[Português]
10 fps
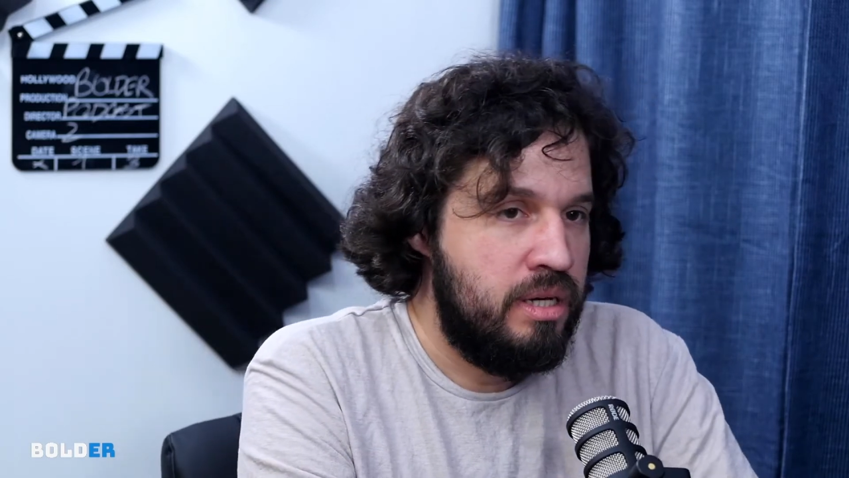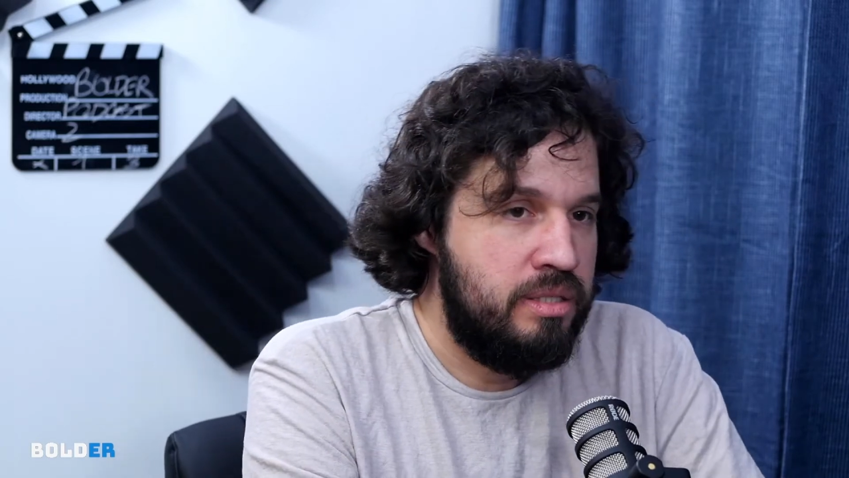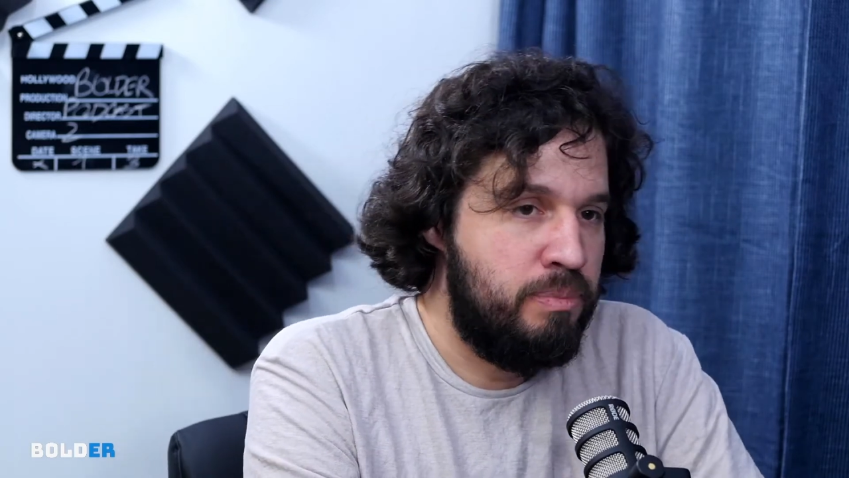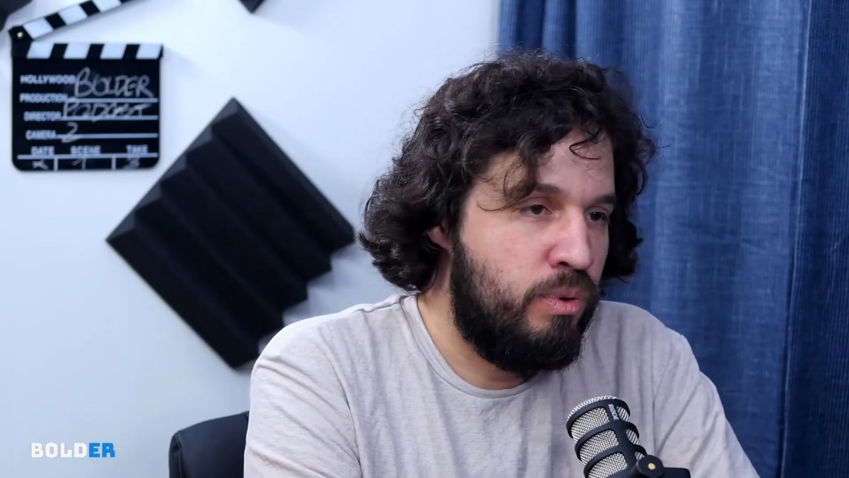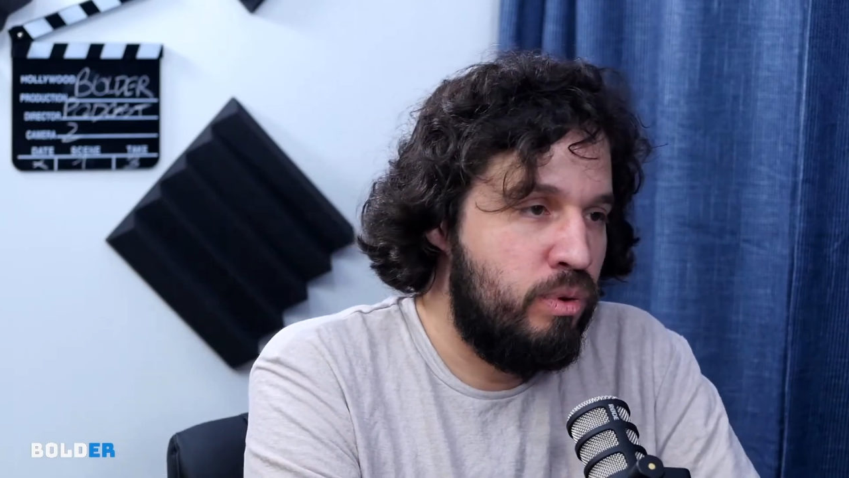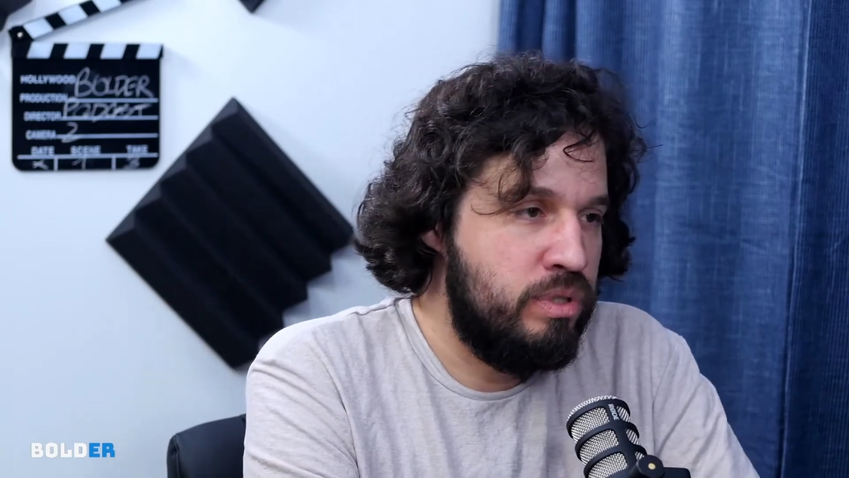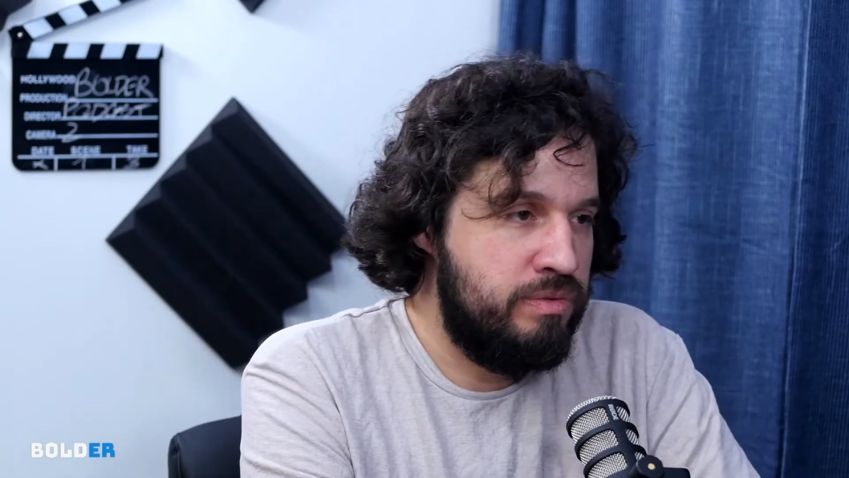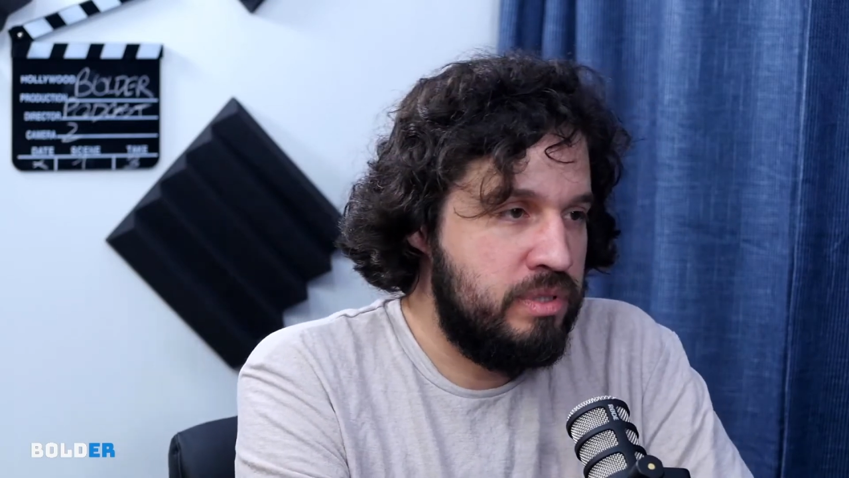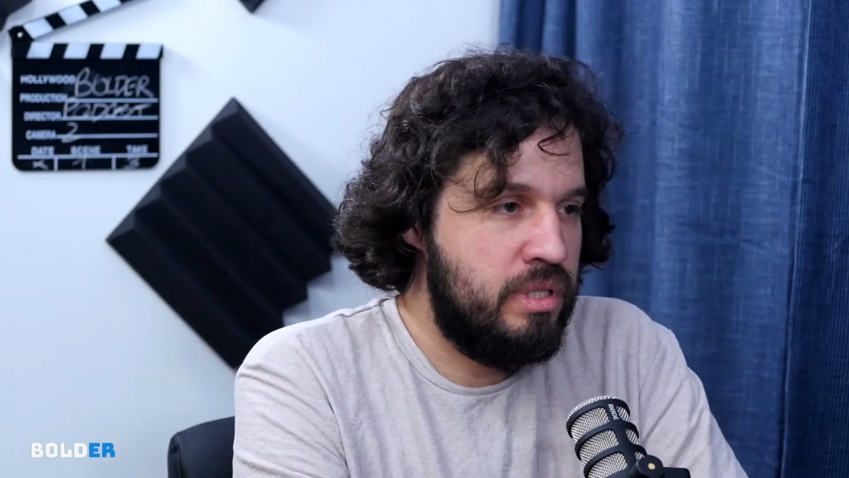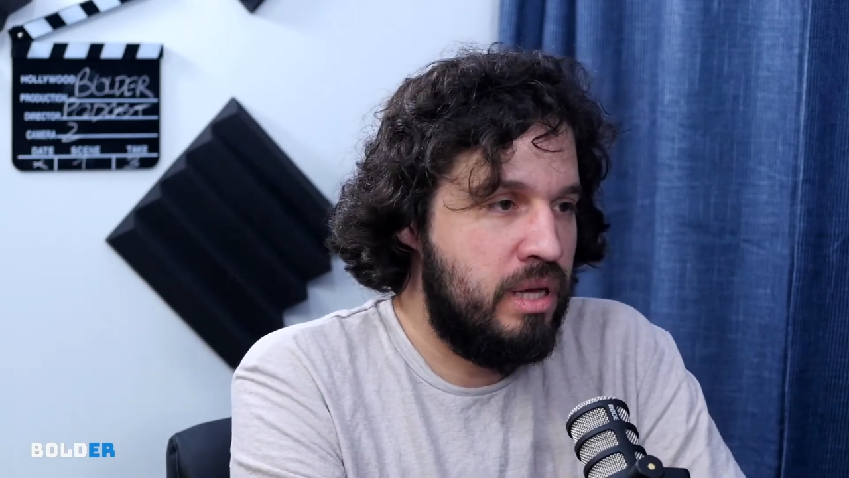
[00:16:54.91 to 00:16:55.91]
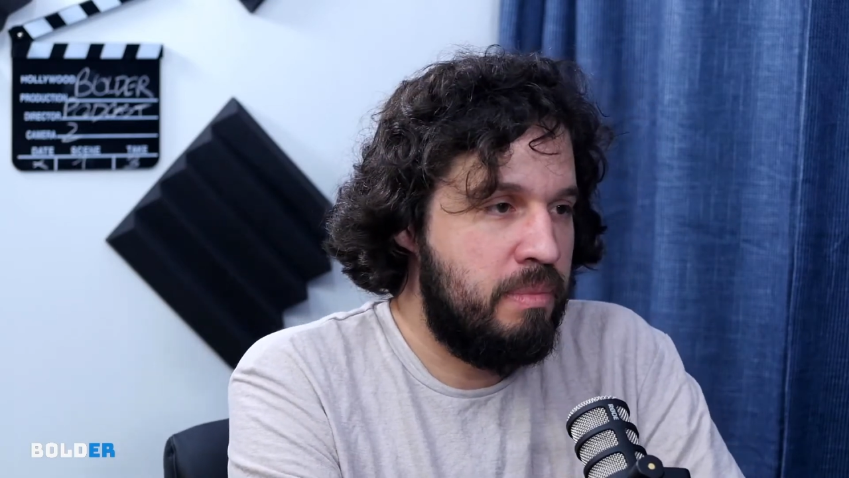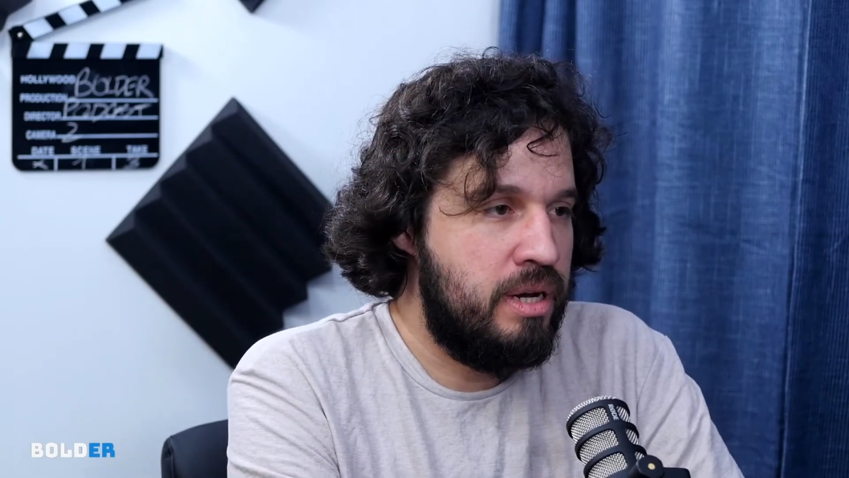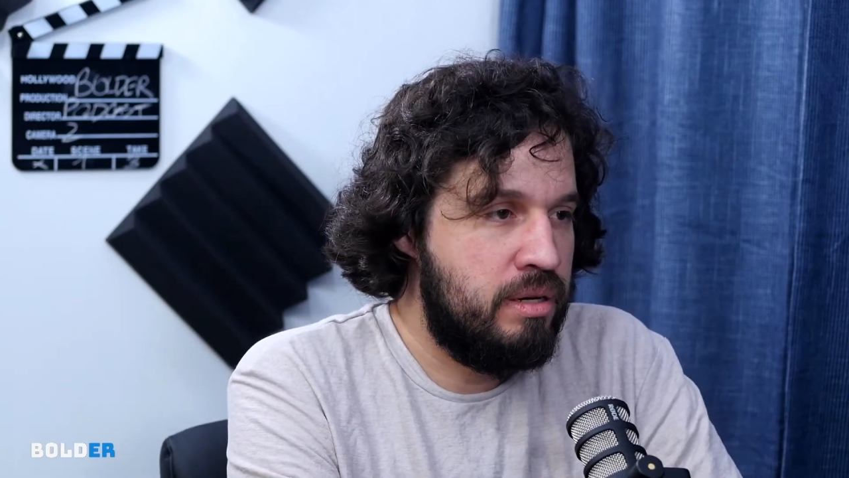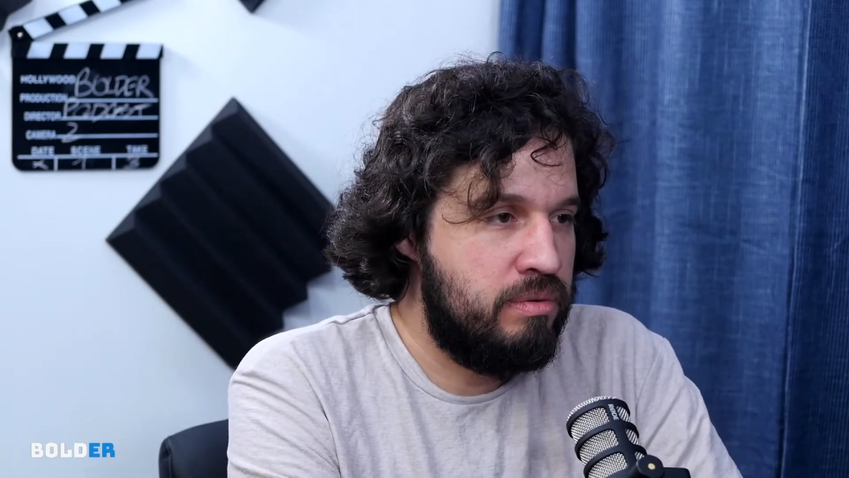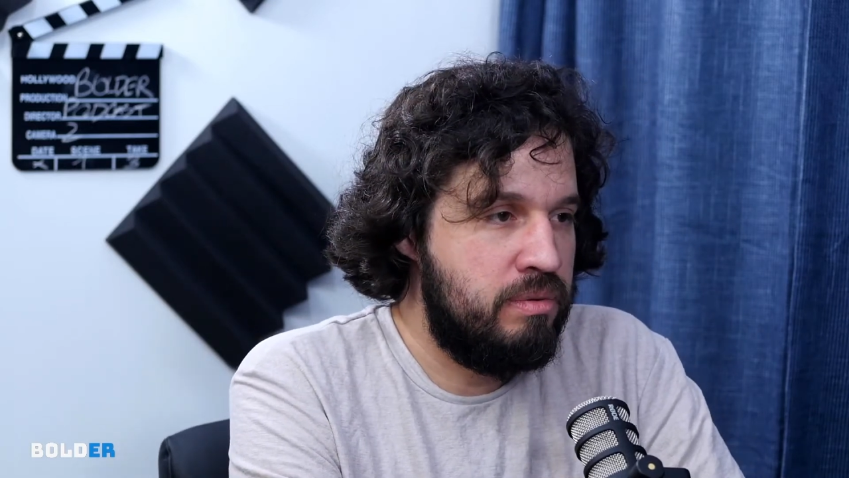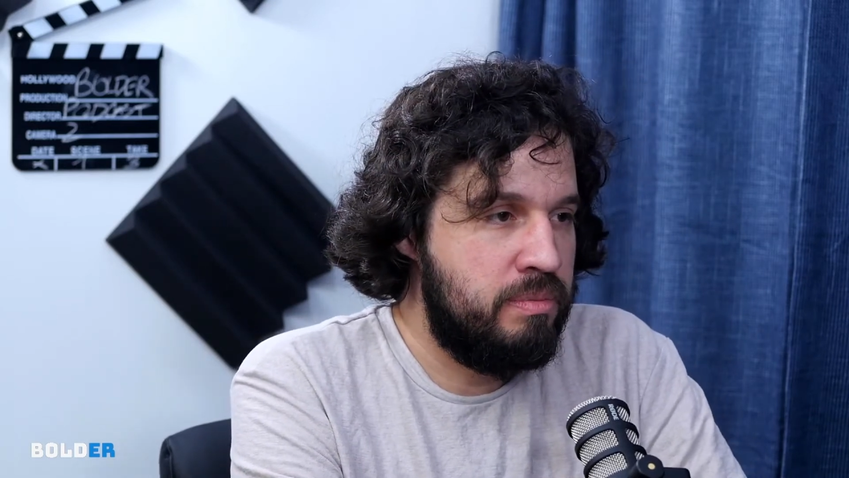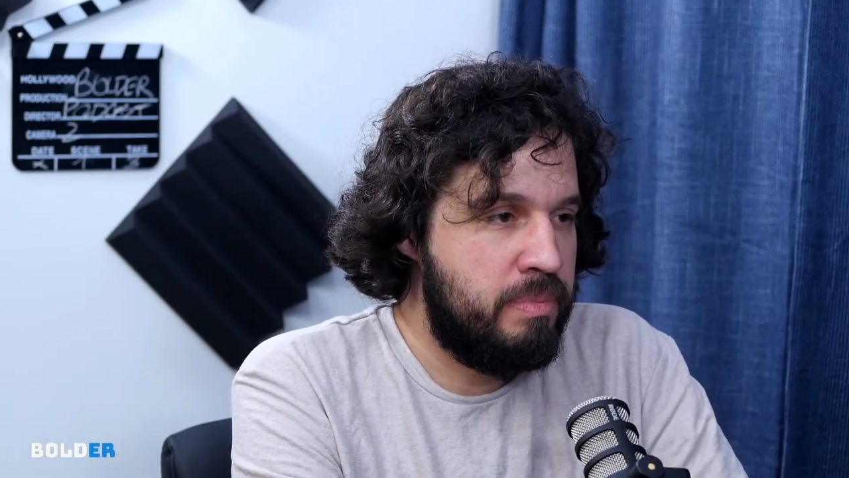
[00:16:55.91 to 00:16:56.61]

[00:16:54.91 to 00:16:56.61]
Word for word: Tipo, hoje você trabalha com